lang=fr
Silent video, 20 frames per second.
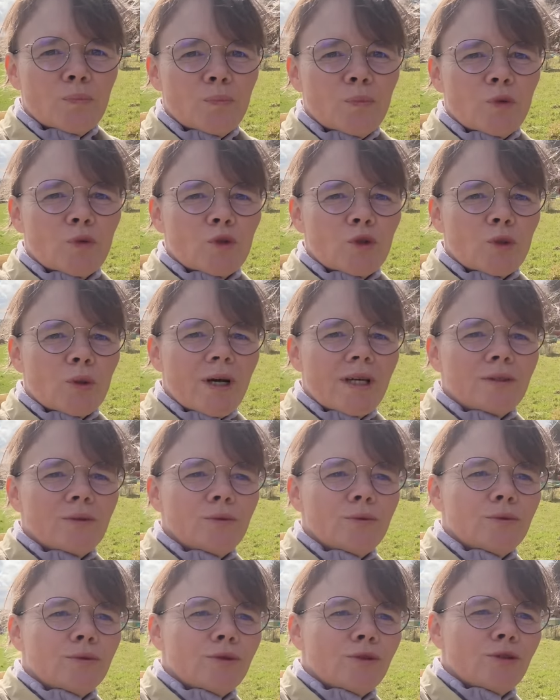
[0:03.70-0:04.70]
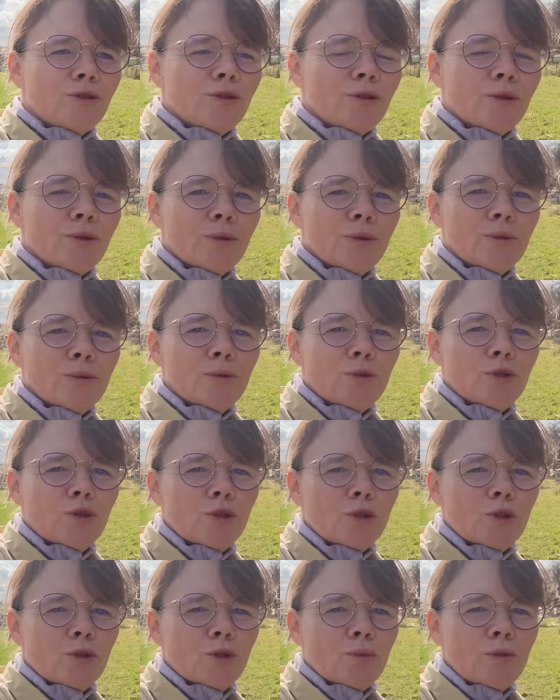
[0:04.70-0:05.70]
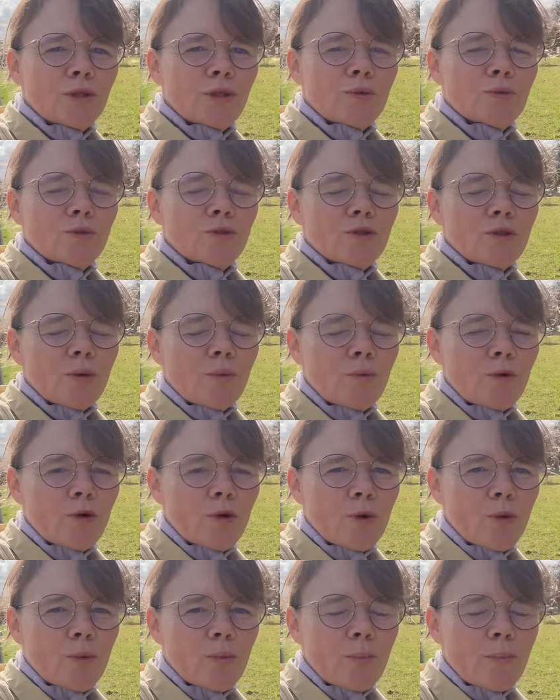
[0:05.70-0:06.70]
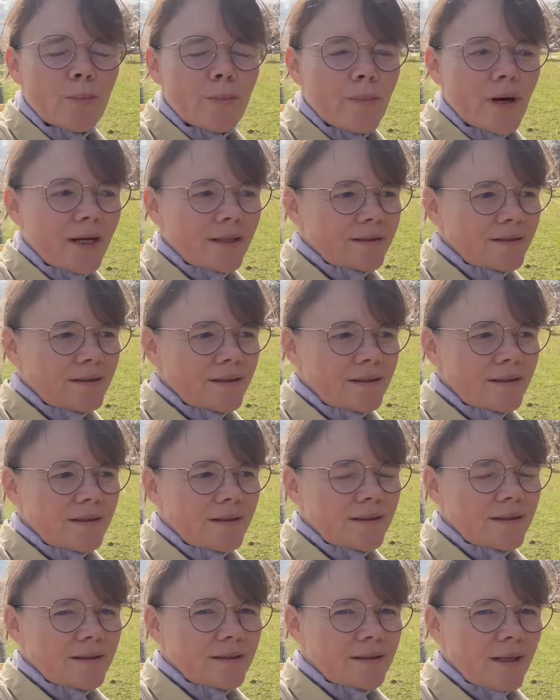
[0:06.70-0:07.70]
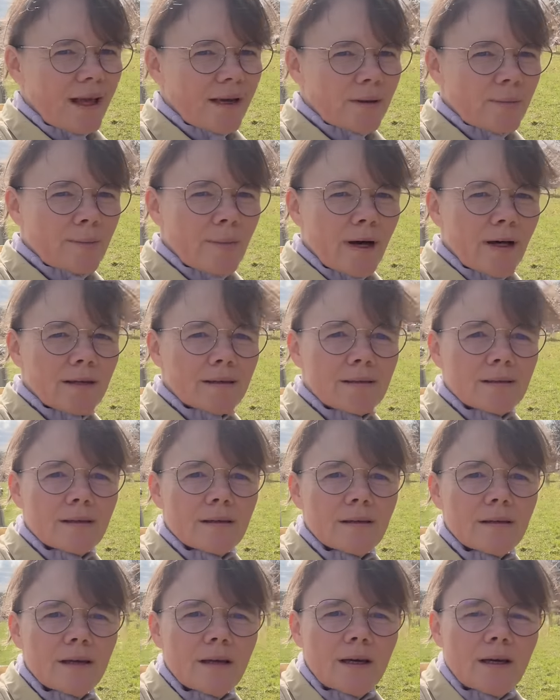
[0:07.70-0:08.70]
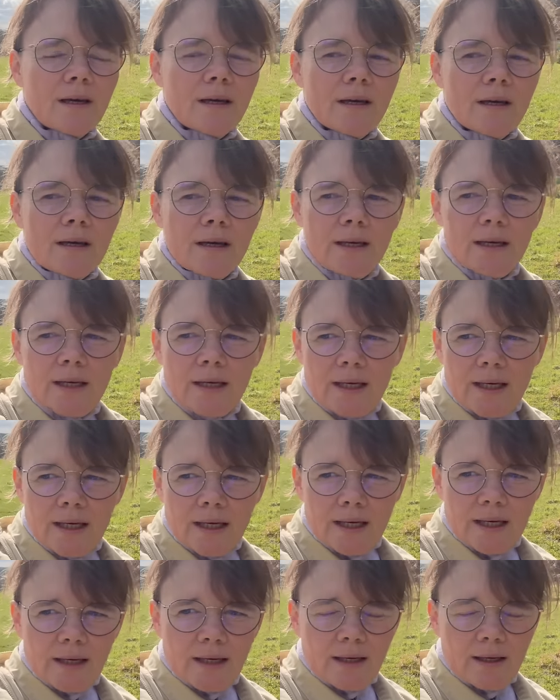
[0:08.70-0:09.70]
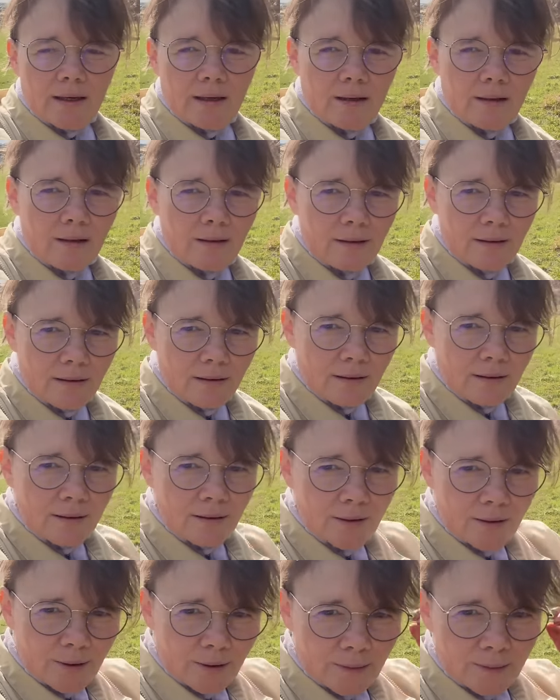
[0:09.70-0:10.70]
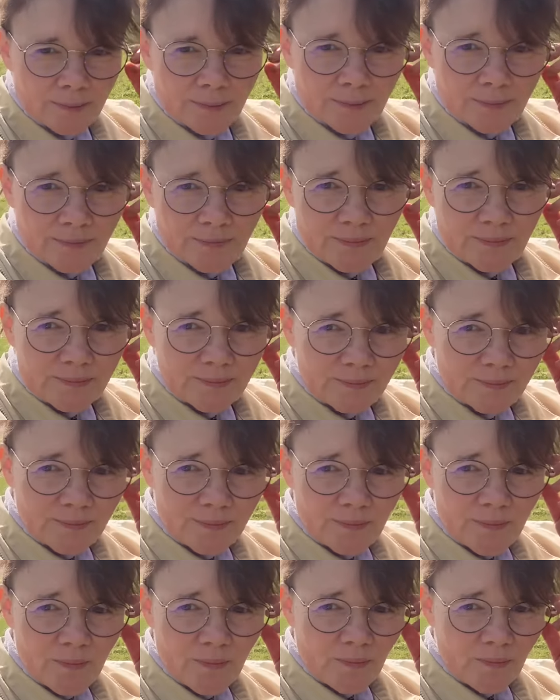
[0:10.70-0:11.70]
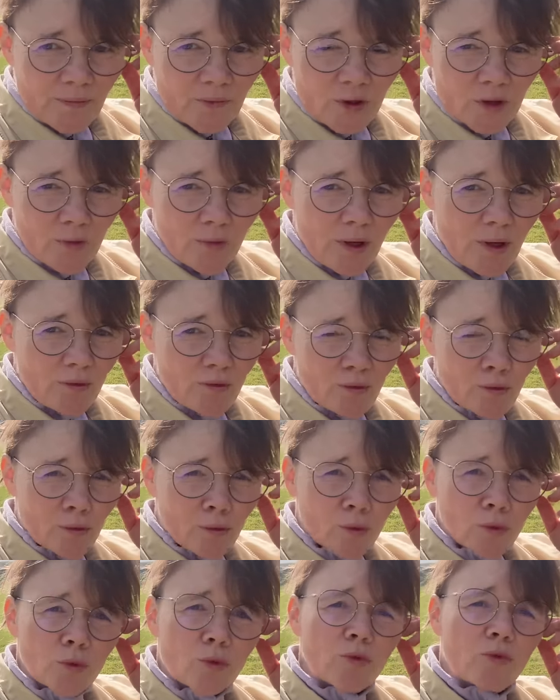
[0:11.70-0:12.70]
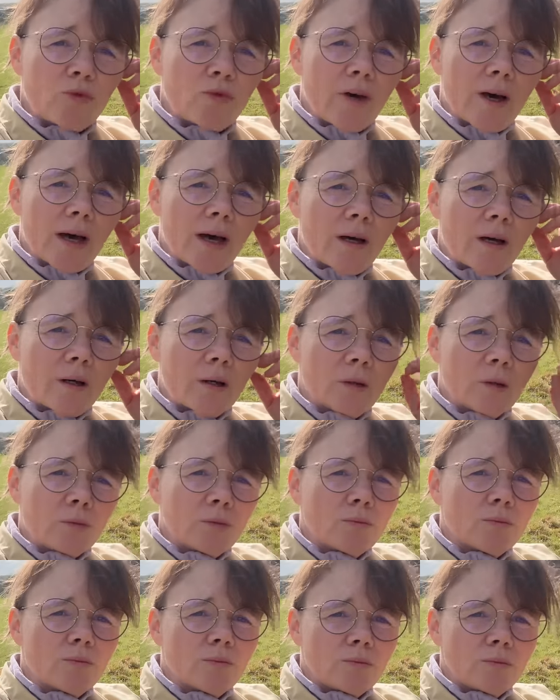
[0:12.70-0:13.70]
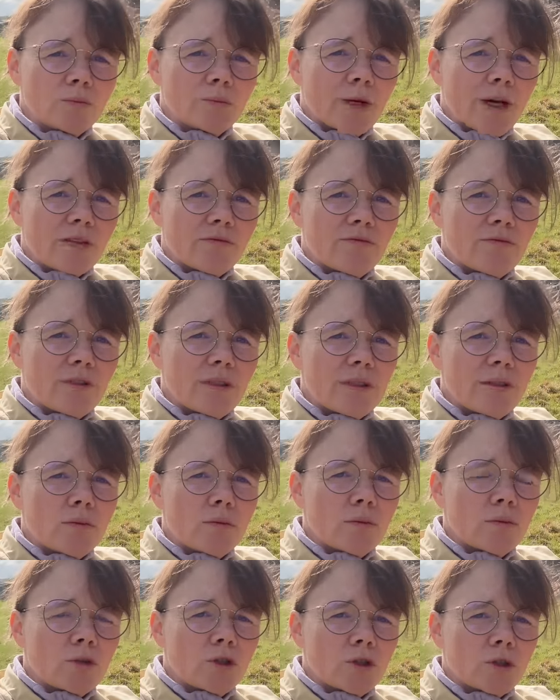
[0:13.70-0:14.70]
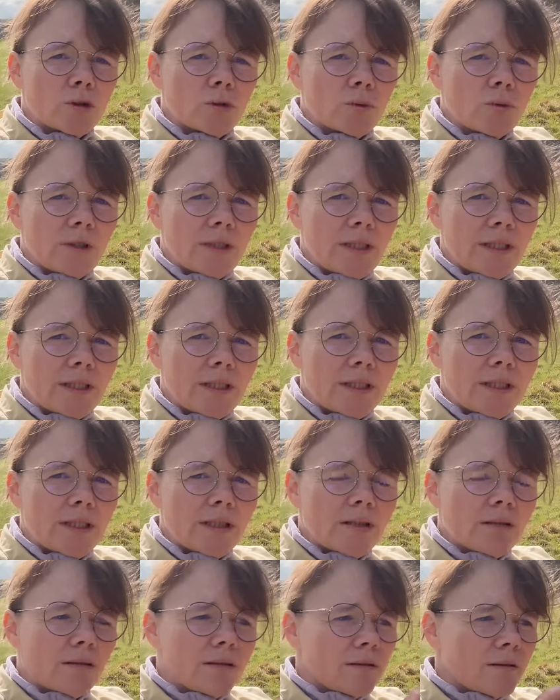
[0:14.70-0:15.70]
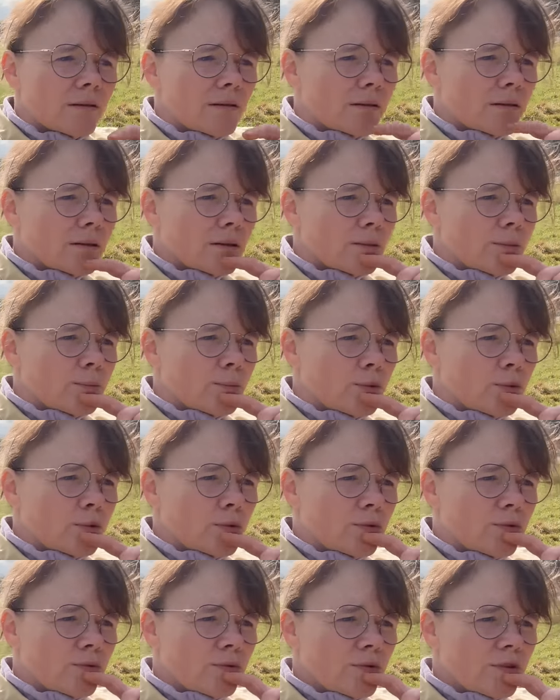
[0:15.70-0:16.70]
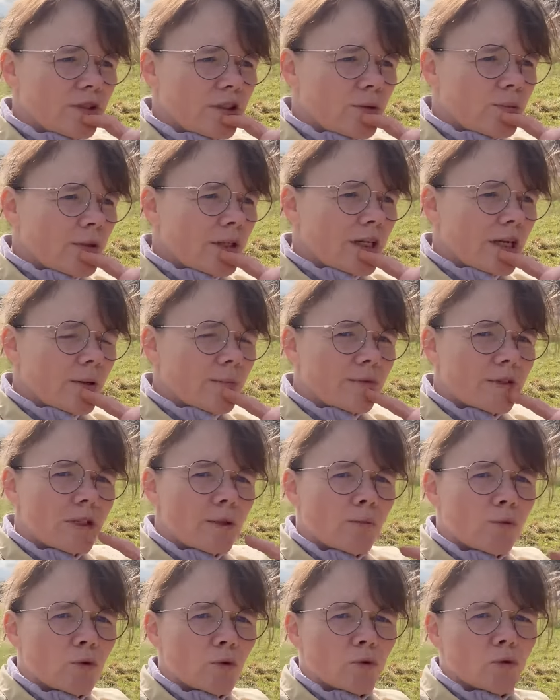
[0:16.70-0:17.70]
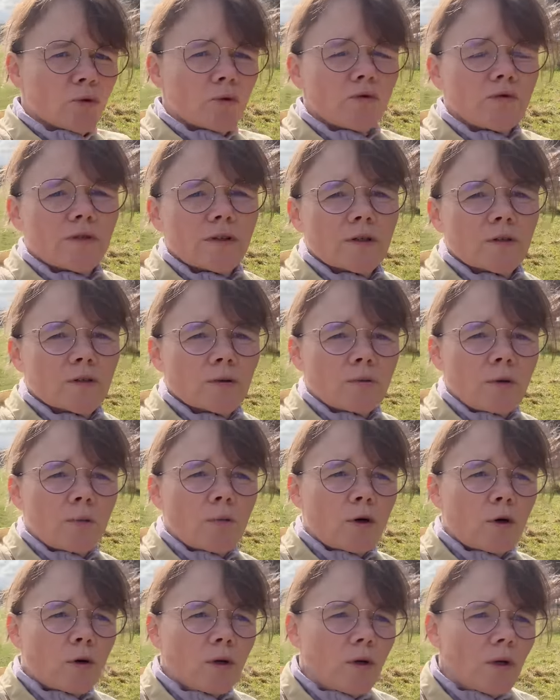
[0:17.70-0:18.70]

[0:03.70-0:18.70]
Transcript: Bonjour à tous, aujourd'hui nous sommes le mardi 5 mars et euh, je vais vous faire une brève vidéo aujourd'hui euh, pour vous expliquer un petit peu ce qu'on fait en ce moment